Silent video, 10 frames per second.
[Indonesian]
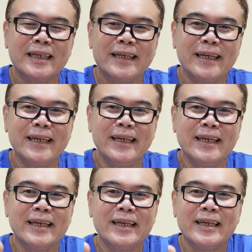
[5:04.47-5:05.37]
ini
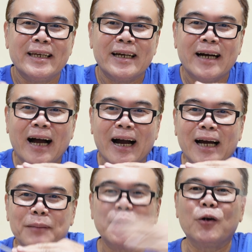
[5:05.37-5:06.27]

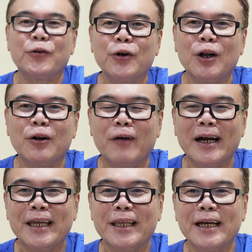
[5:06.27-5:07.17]
akan menonjol
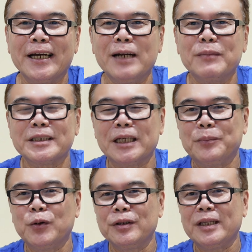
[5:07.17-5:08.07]
wanginya ya
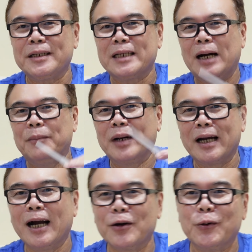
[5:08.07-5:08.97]
meskipun tidak
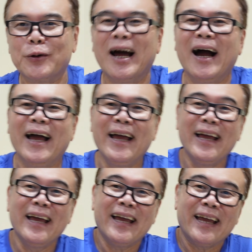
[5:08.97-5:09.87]
mengganggu nah
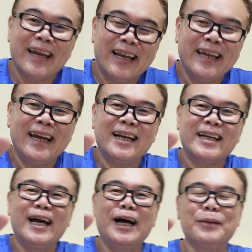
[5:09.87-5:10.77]
ini
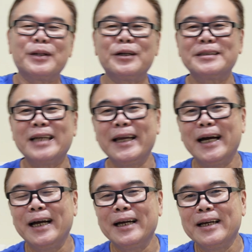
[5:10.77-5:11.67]
adalah menurut
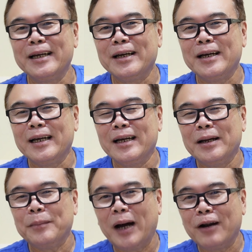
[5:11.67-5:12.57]
saya
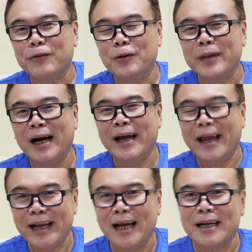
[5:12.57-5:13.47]
parfum yang
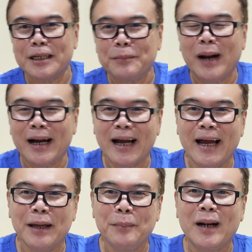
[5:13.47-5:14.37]
enak
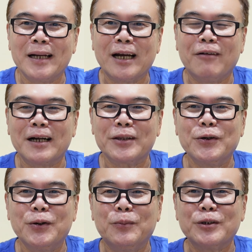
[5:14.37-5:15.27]
dipakai pada
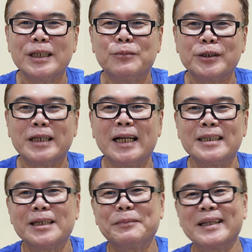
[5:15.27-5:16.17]
waktu musim hujan
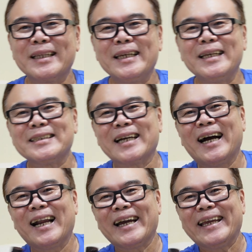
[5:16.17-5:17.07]
seperti
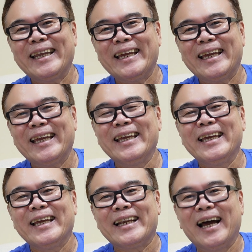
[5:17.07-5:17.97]
sekarang ini
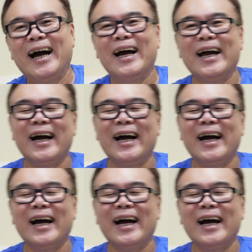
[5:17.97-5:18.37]
nah